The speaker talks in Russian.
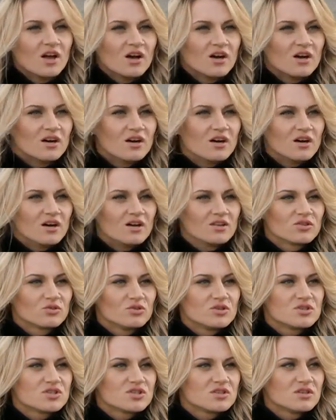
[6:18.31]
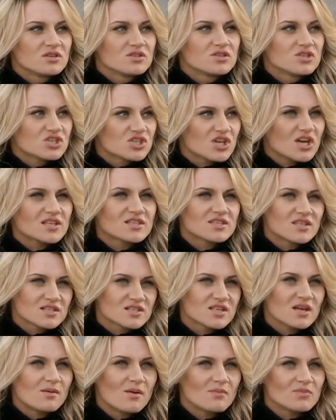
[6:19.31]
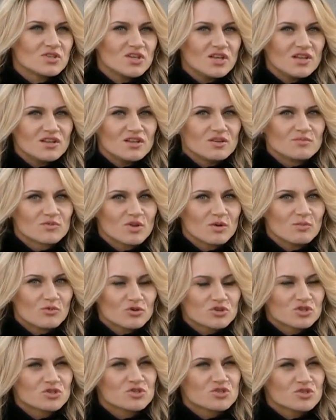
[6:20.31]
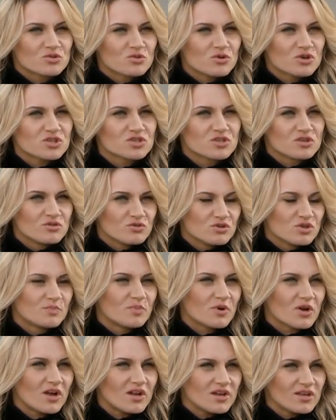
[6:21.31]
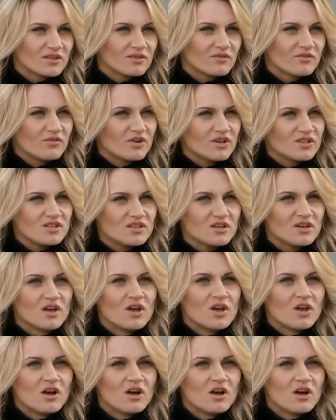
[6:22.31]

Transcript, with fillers: Э, то есть э, сейчас на самом деле им там очень сложно, люди по колено в воде,